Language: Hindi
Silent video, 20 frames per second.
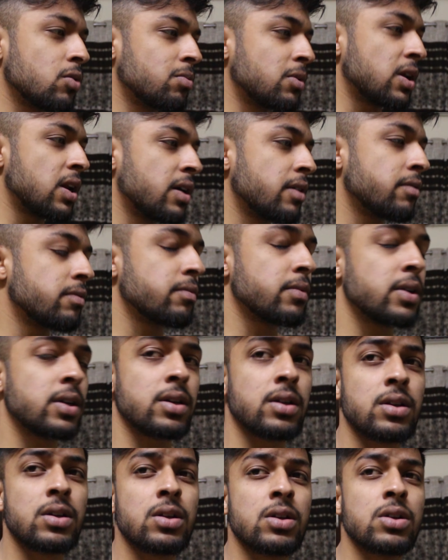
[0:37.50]
अपनी लाइफ
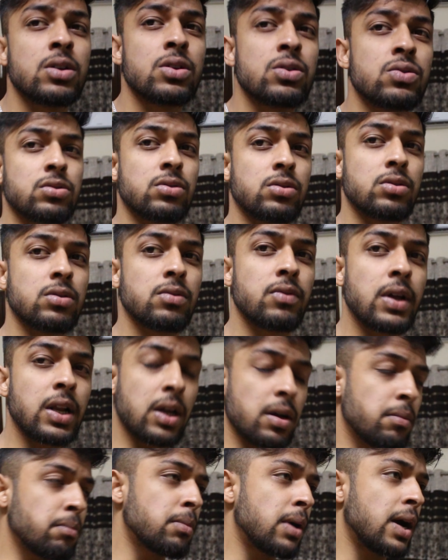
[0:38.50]
में सो
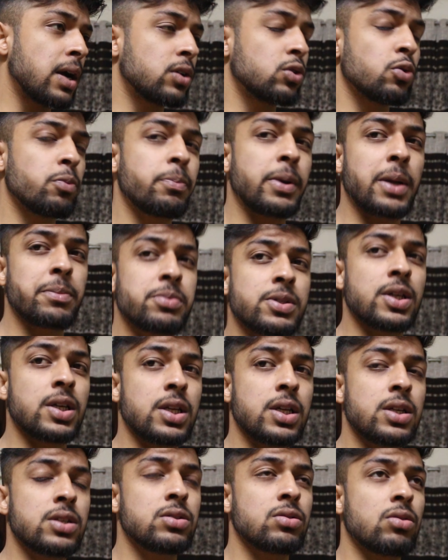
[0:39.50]
वेलकम बैक टू प्रेप
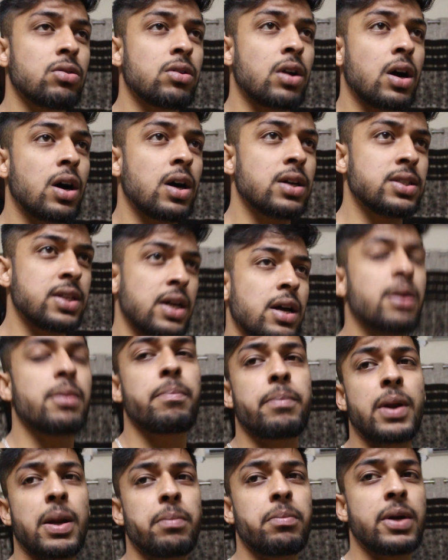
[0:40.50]
सीरीज और आज है
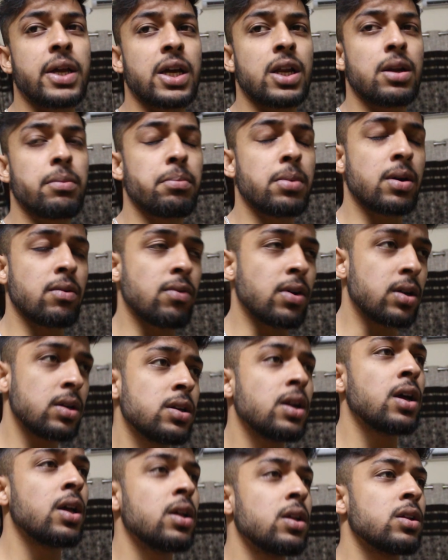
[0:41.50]
प्रेप डे नंबर वन
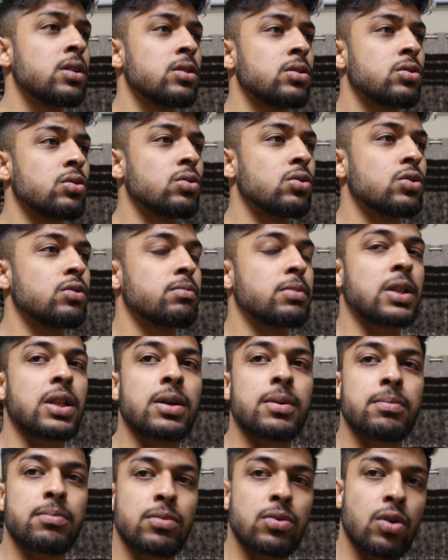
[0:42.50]
तो
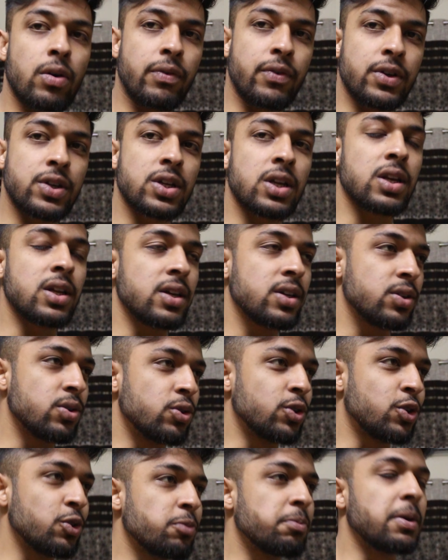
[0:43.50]
मतलब ऑफिशियली
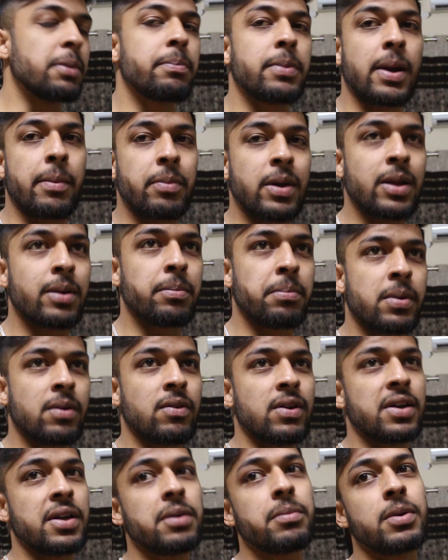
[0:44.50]
यूट्यूब पे प्रेप डे नंबर
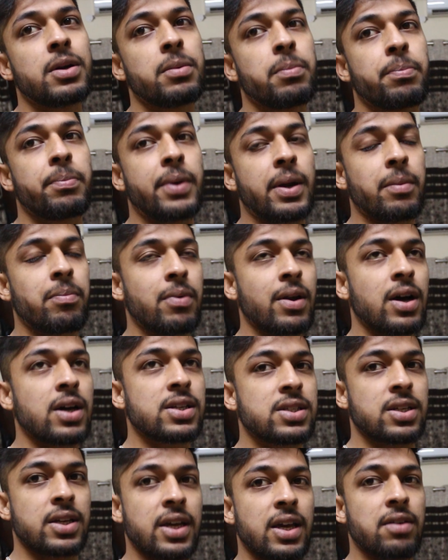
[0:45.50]
वन है बट प्रेप
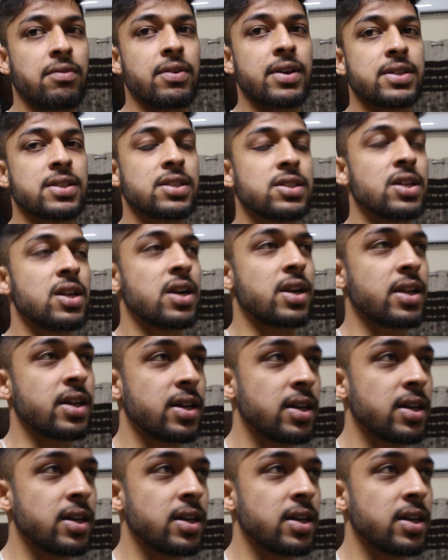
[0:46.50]
लास्ट एक वीक से चल रही